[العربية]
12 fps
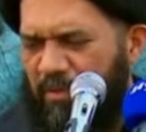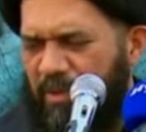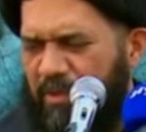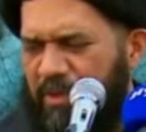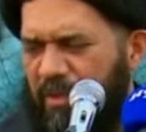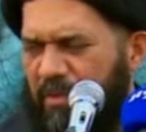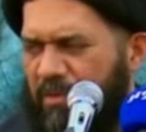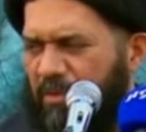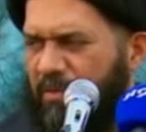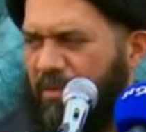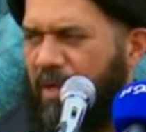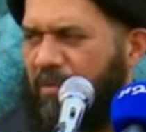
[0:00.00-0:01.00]
وعدها
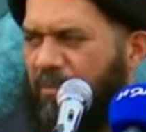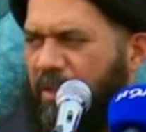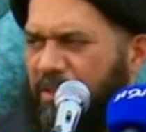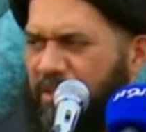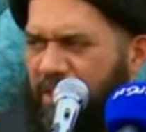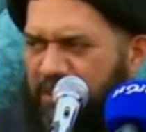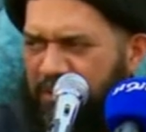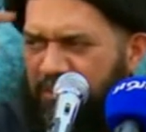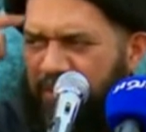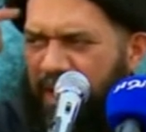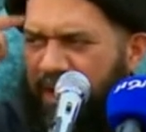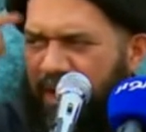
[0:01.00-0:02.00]
أخو أول شيء
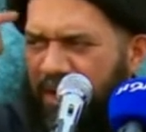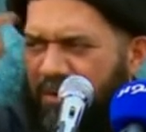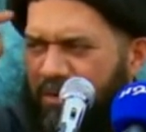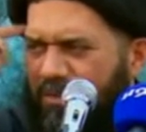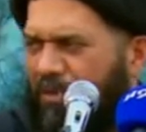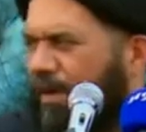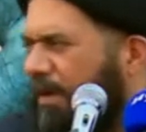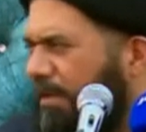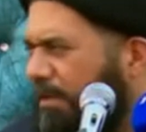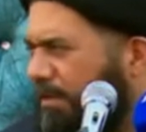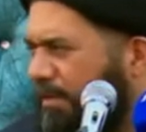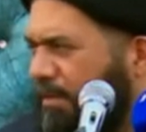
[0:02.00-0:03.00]
يجيب بالها أخوها
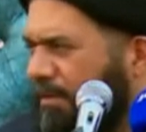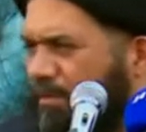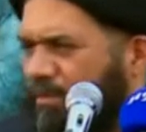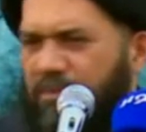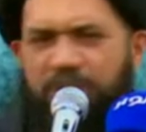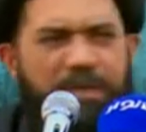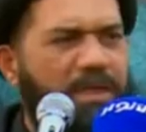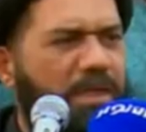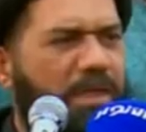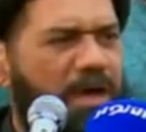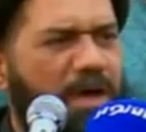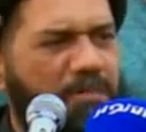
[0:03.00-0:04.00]
خصوصا
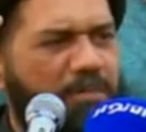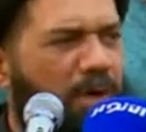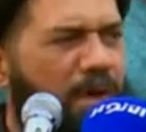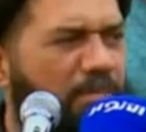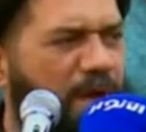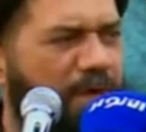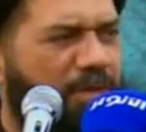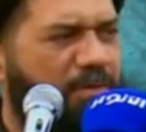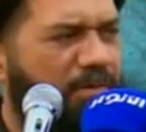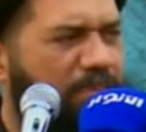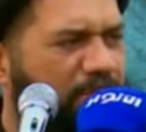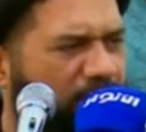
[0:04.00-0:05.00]
إذا أبوها ماكو